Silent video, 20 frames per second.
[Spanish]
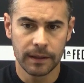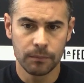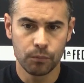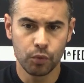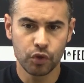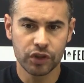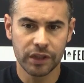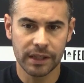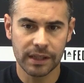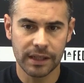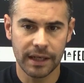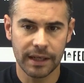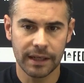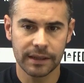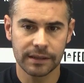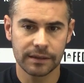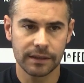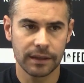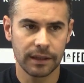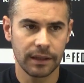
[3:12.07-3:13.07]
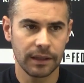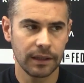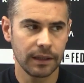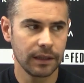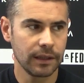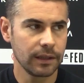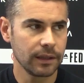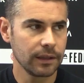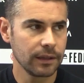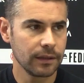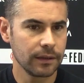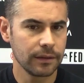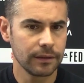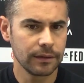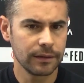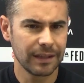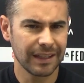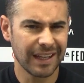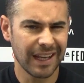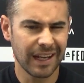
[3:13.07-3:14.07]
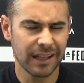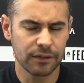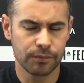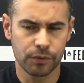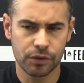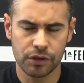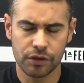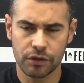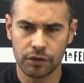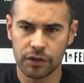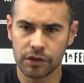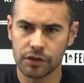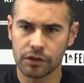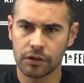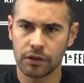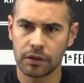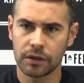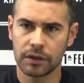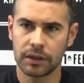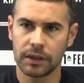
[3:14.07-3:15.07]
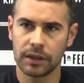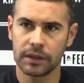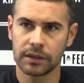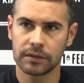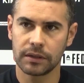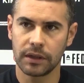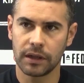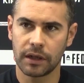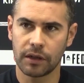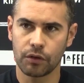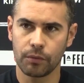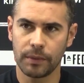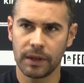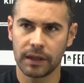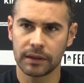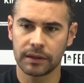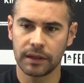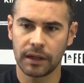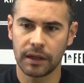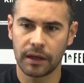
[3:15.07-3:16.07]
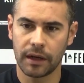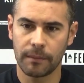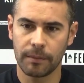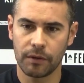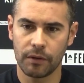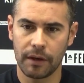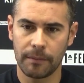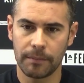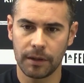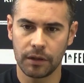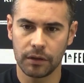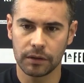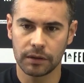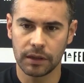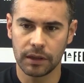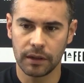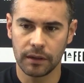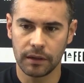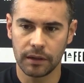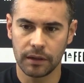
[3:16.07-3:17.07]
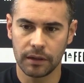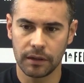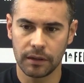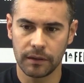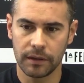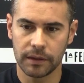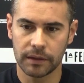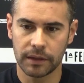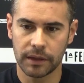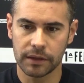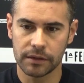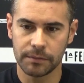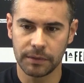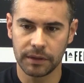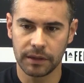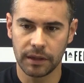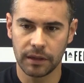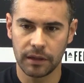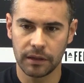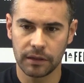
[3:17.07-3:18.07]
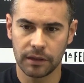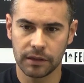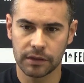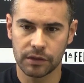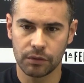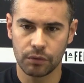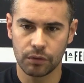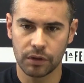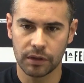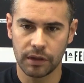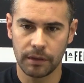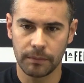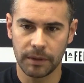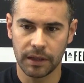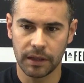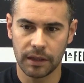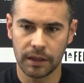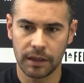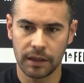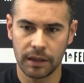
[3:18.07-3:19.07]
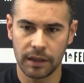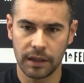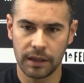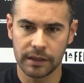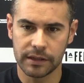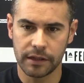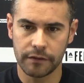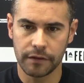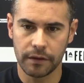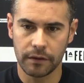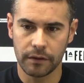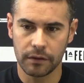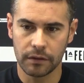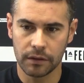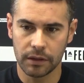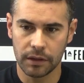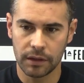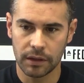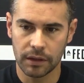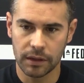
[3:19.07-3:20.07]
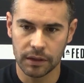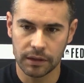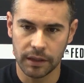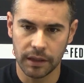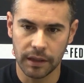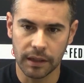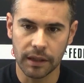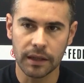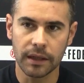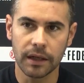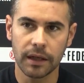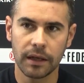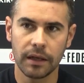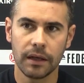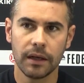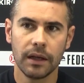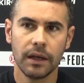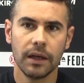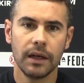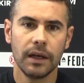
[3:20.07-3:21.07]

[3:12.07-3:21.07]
muchas ganas de, de que hagas posiciones cortas, de recuperarte rápido la pelota, de, transmitirle seguro que también a, esa afición que, tienen en el,